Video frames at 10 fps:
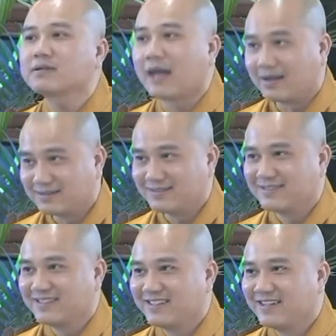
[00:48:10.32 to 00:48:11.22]
bất tận.
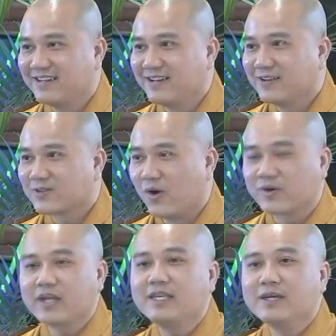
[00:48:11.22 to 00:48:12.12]

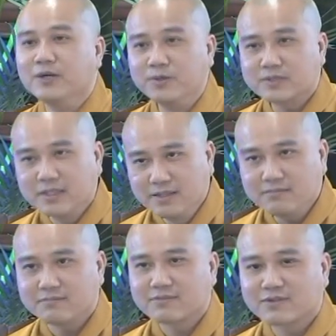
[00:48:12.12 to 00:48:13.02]
Còn cái gì hữu
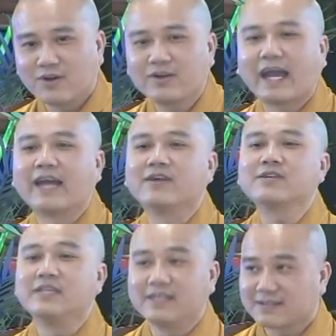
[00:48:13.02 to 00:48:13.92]
tướng, có ngày
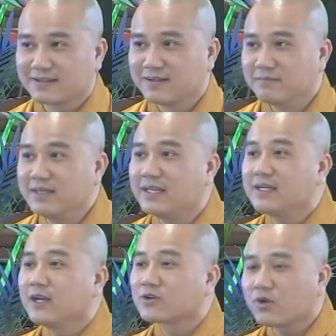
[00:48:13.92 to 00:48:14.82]
nó diệt. Bởi
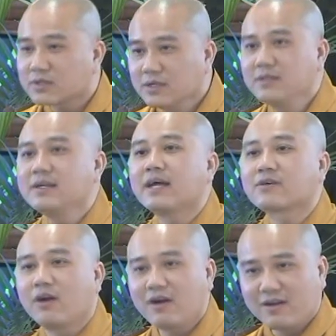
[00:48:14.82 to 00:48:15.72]
vì có tướng
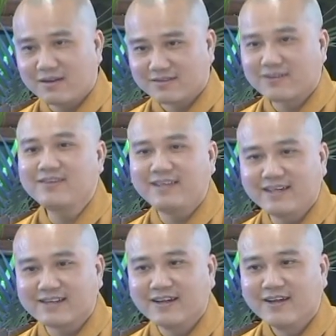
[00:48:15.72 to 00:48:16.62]
là có, có
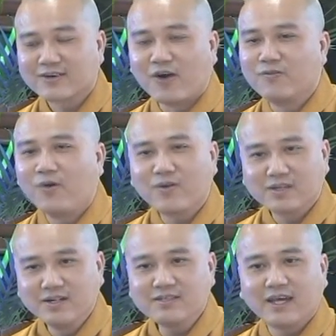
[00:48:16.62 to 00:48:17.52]
diệt. Còn
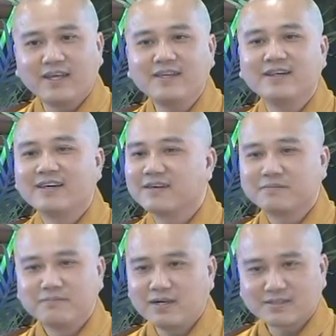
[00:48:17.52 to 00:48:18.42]
vô tướng thì
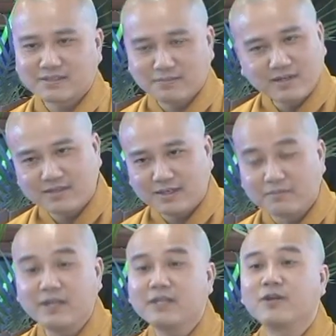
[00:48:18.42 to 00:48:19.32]
bất, bất
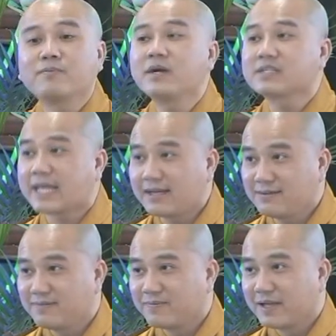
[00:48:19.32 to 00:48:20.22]
diệt. Bởi vì nó bất
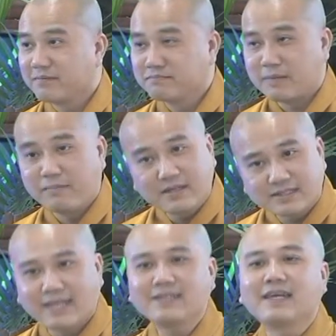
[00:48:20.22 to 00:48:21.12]
sanh. Mà bất
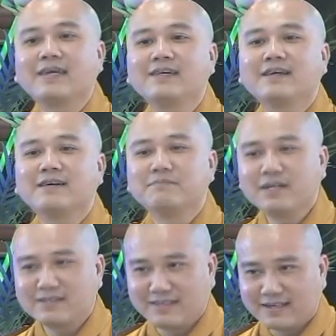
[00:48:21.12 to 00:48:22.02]
sanh thì
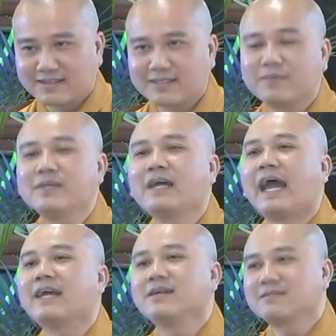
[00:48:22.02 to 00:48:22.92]
bất diệt. Giống như
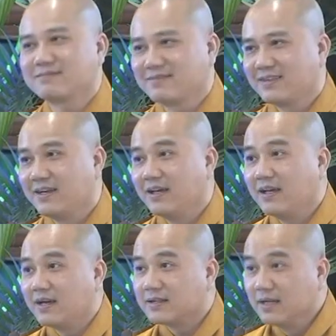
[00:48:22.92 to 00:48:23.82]
Hải Đức.
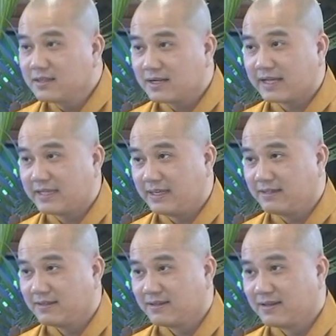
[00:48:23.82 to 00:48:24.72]
Đức là
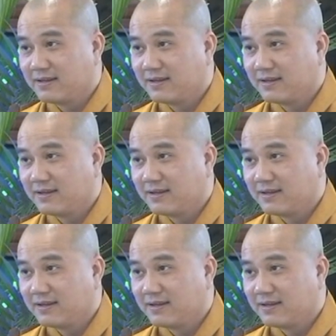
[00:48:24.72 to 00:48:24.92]
gì?